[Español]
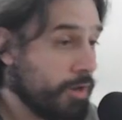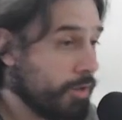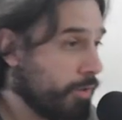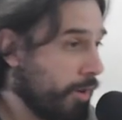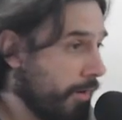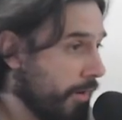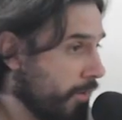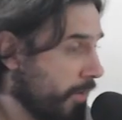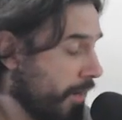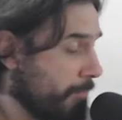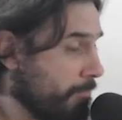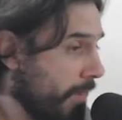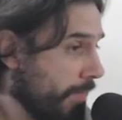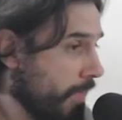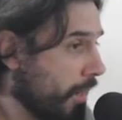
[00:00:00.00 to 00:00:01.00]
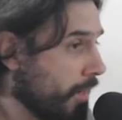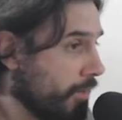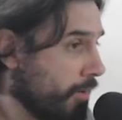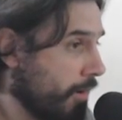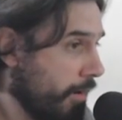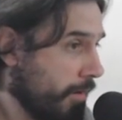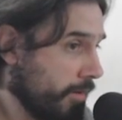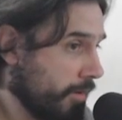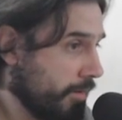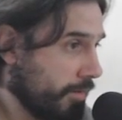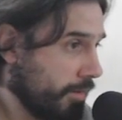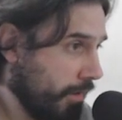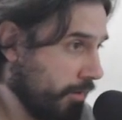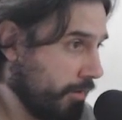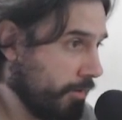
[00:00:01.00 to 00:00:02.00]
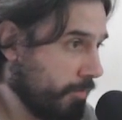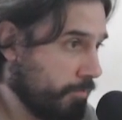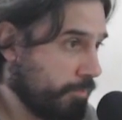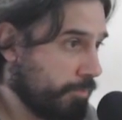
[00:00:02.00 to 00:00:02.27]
todavía no eran bandas que tocaban en estadio.